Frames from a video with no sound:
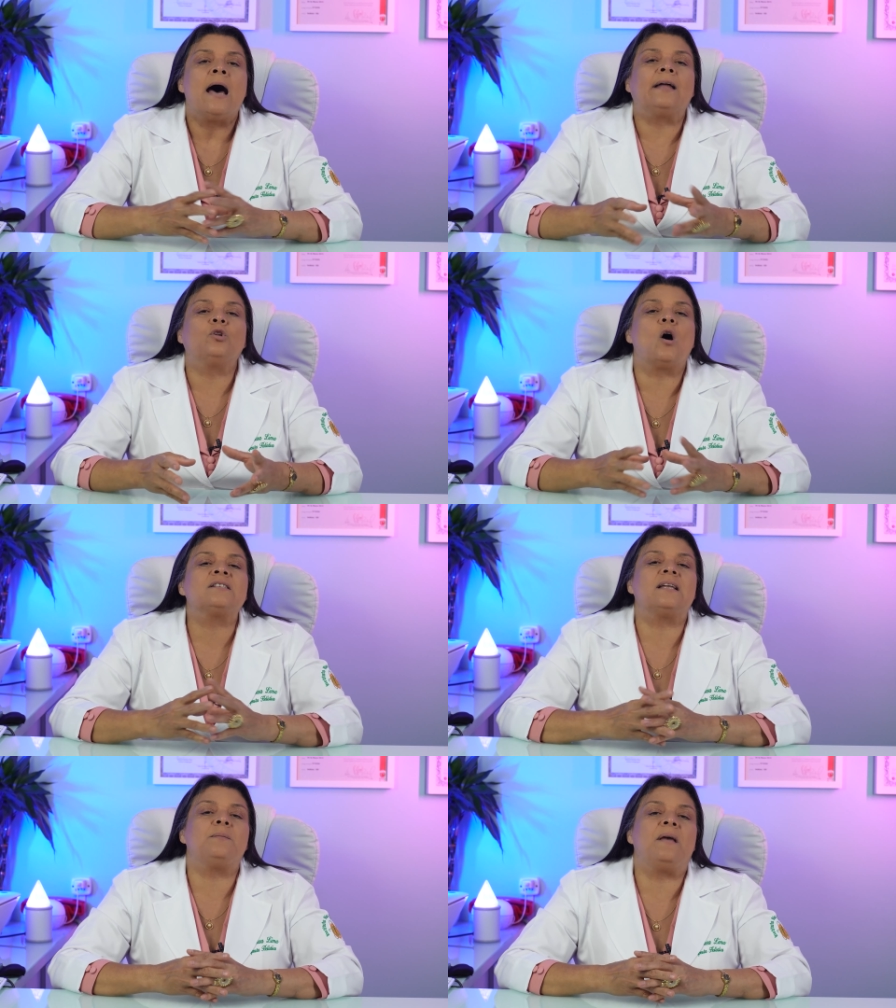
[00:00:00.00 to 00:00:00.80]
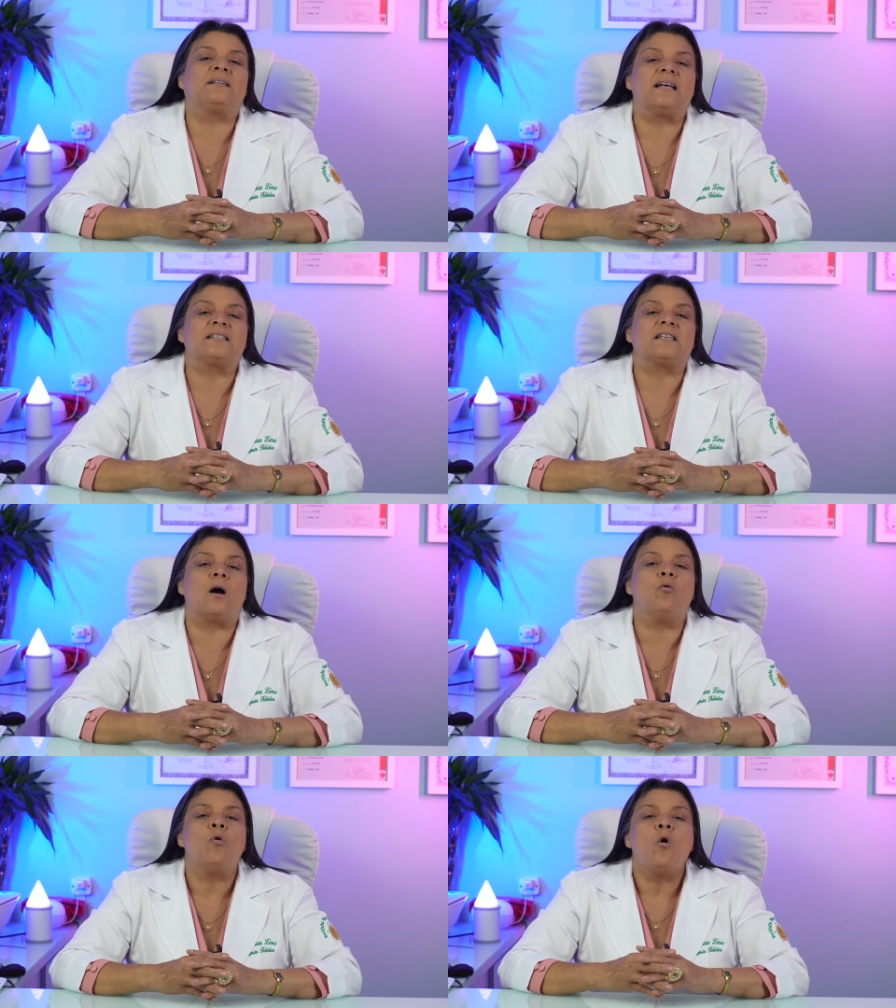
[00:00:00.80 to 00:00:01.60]
a nossa
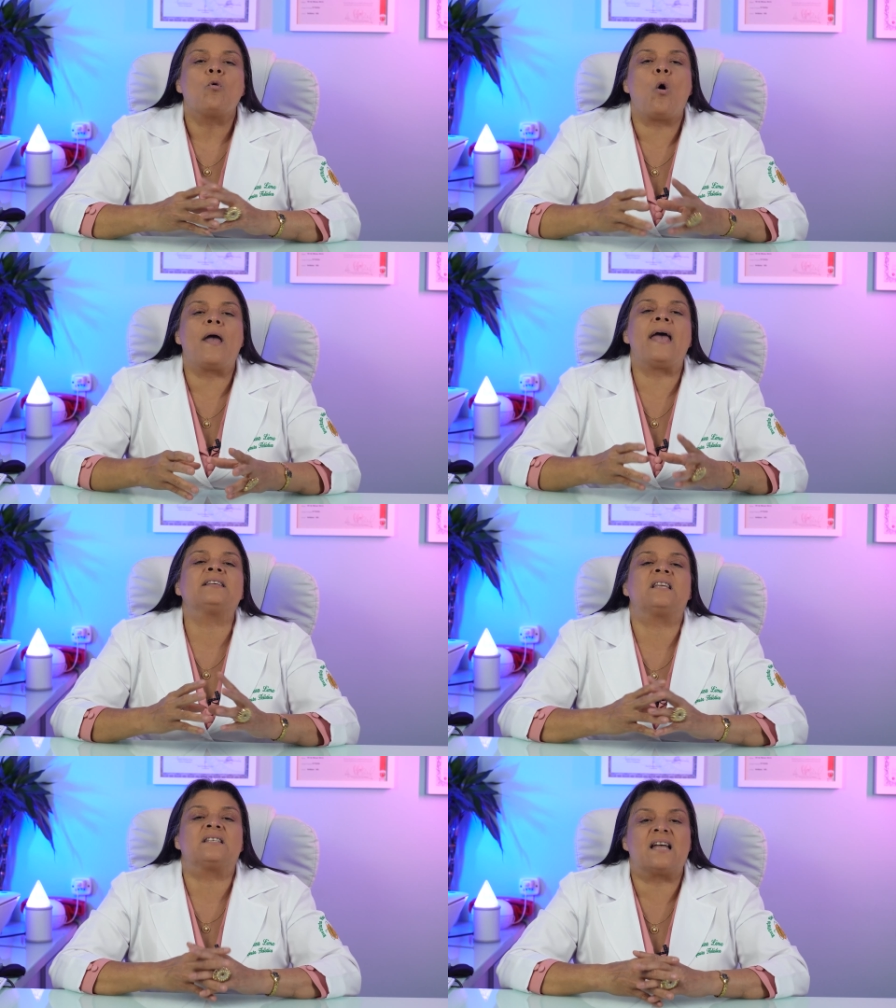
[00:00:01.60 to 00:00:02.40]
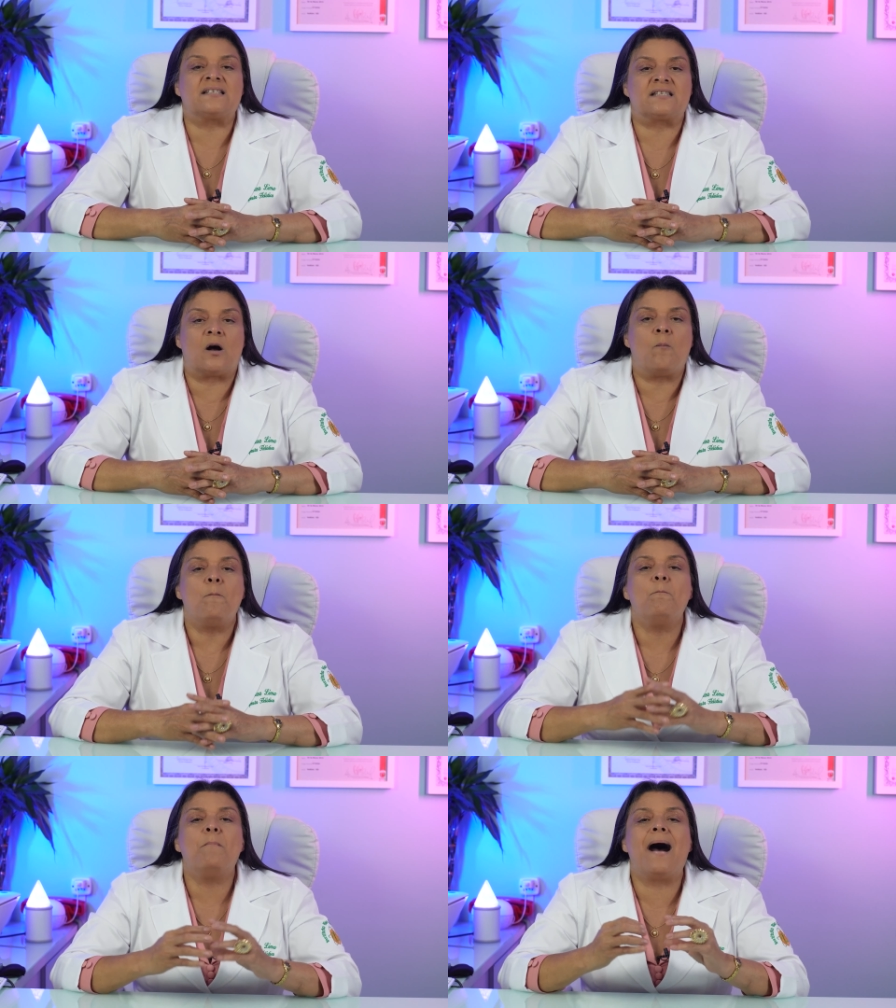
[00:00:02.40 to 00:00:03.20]
alimentação com esta estação
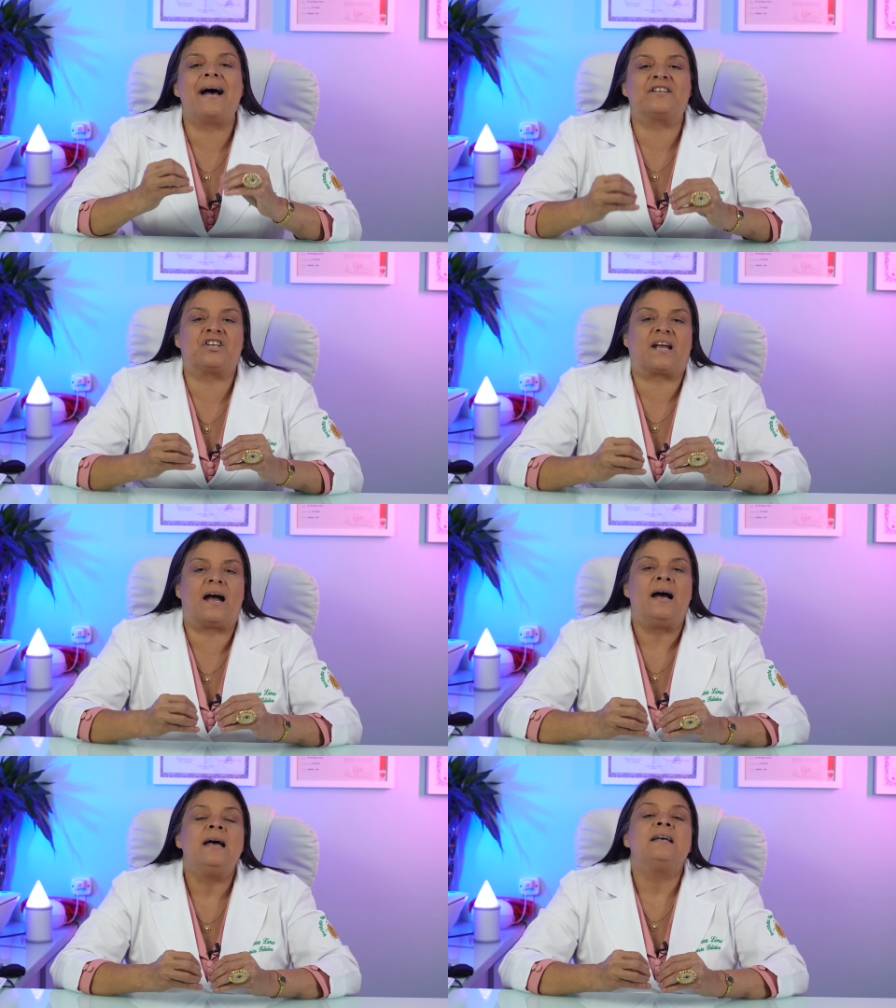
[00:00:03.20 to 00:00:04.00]
mágica,